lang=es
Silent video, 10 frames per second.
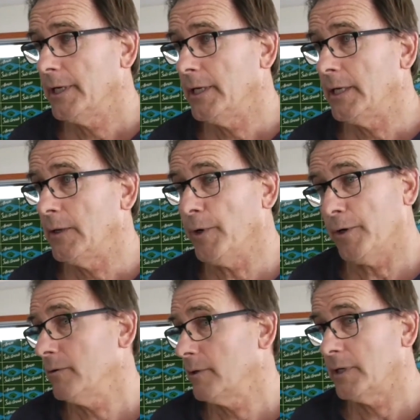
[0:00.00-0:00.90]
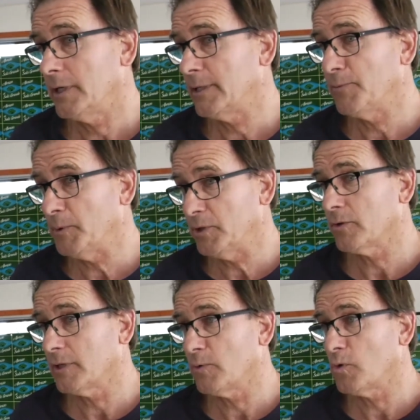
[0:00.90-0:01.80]
Y bueno, en este
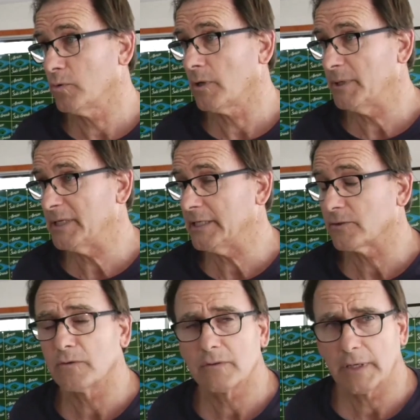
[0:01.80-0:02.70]
momento estamos justamente en eso,